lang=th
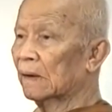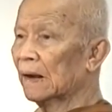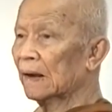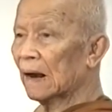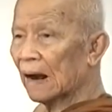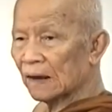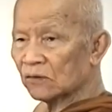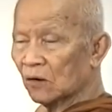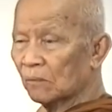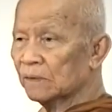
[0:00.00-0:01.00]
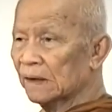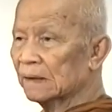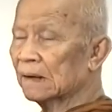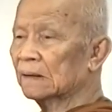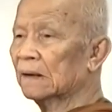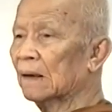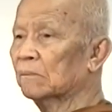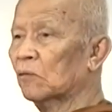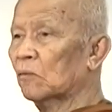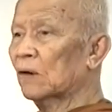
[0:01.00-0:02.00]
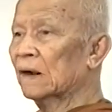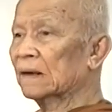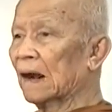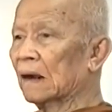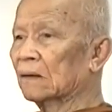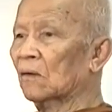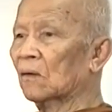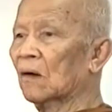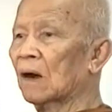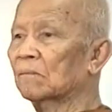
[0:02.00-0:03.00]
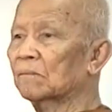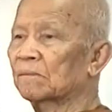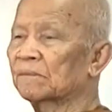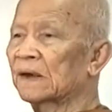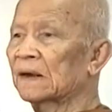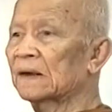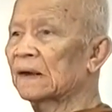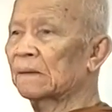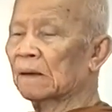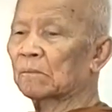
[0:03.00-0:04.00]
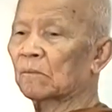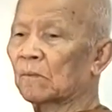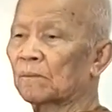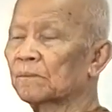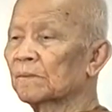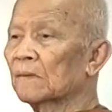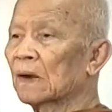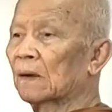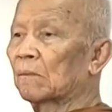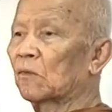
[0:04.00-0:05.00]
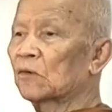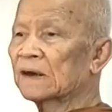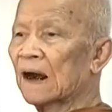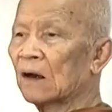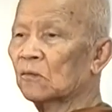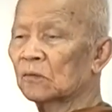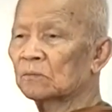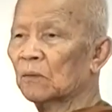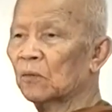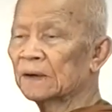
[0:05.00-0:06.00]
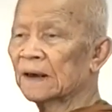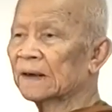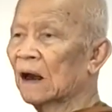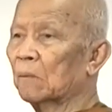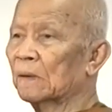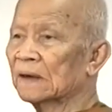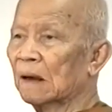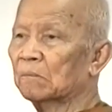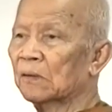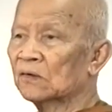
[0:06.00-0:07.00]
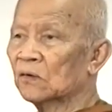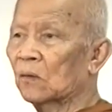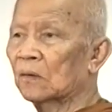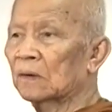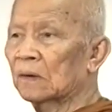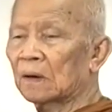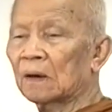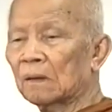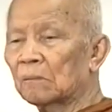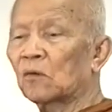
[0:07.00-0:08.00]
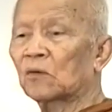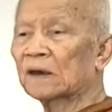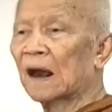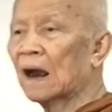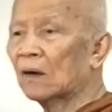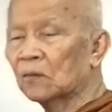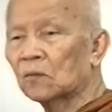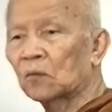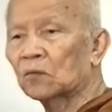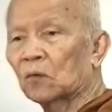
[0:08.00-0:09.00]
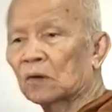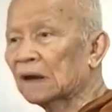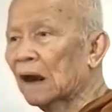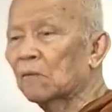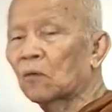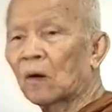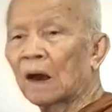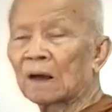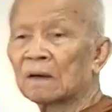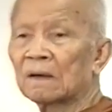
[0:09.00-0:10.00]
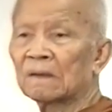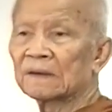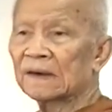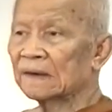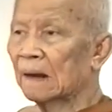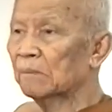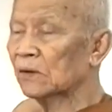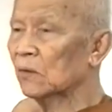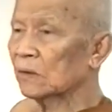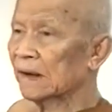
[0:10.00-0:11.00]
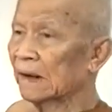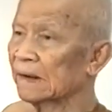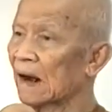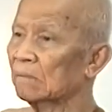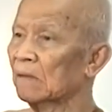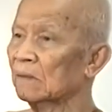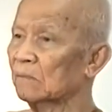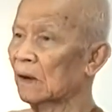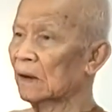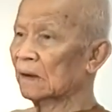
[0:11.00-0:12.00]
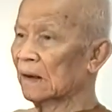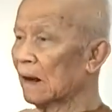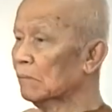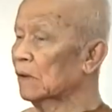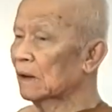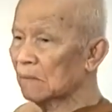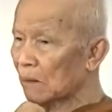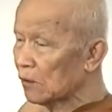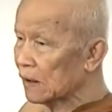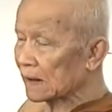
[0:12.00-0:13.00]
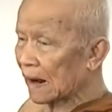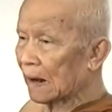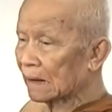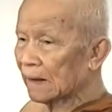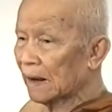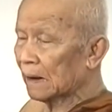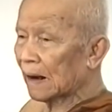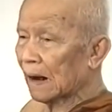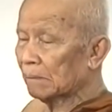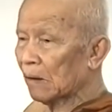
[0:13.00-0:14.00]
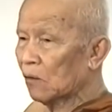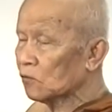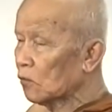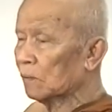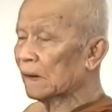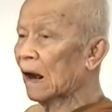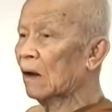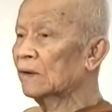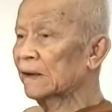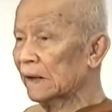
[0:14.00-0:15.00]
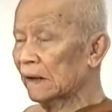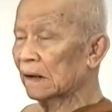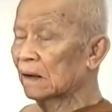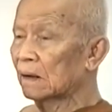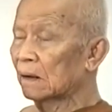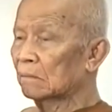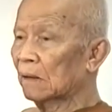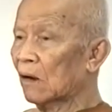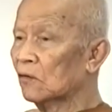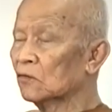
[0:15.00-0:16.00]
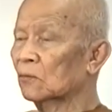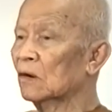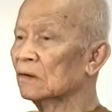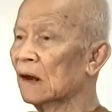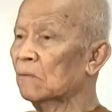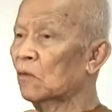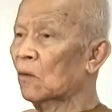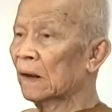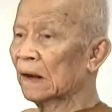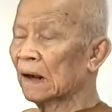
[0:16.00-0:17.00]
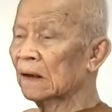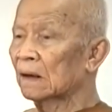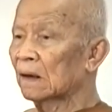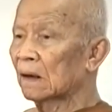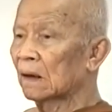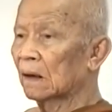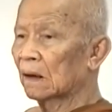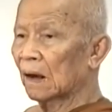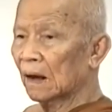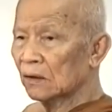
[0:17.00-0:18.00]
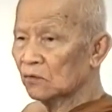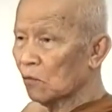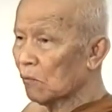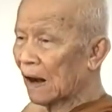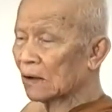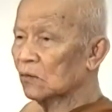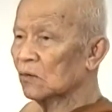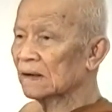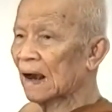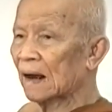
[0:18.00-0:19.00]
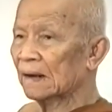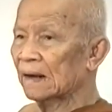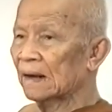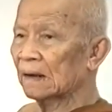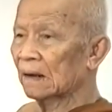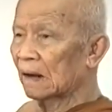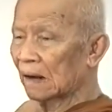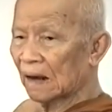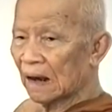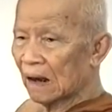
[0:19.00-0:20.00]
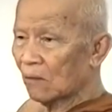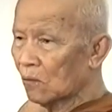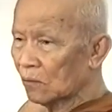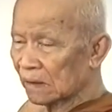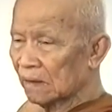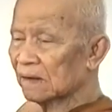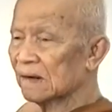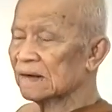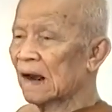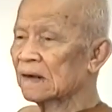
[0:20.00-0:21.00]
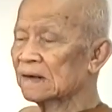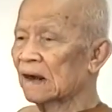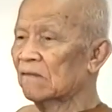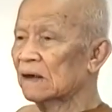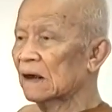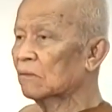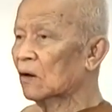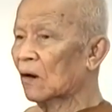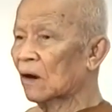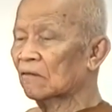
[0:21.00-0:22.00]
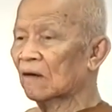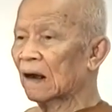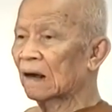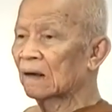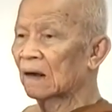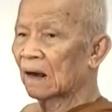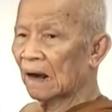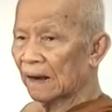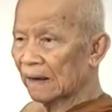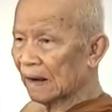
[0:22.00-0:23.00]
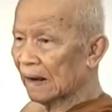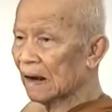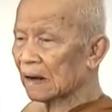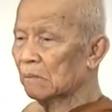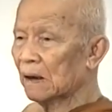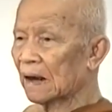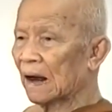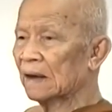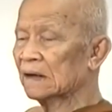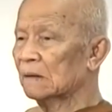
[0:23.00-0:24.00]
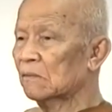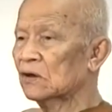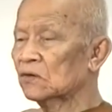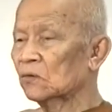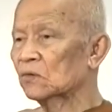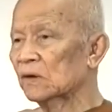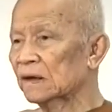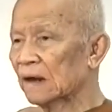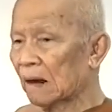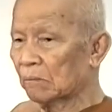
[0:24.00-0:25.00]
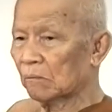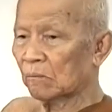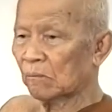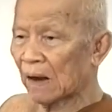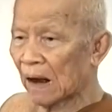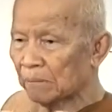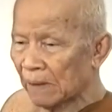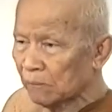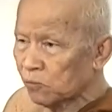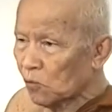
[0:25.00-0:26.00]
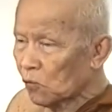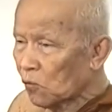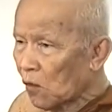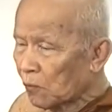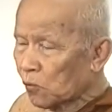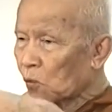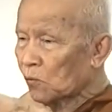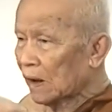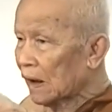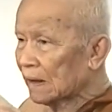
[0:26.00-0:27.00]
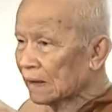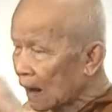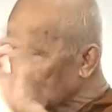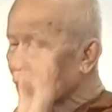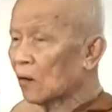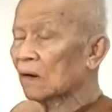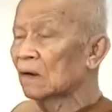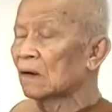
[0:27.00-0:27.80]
ในงานศพที่ท่านผู้บริจาคด้วยความยินดี บูชาคุณพระพุทธเจ้าพระธรรมพระสงฆ์หรือบูชาคุณหลวงตาบัว ที่ทำประโยชน์แก่ชาติบ้านเมืองนำเงินมาบริจาคในการเผาศพควนี้ เผาศพหลวงตาบัวนะ เงินทุกบาททุกตังนี้เราจะสั่งเสียไว้เรียบร้อยว่า ให้คณะกรรมการที่บริสุทธิ์ยุติธรรมมาเป็นผู้ควบคุมเงินทั้งหมด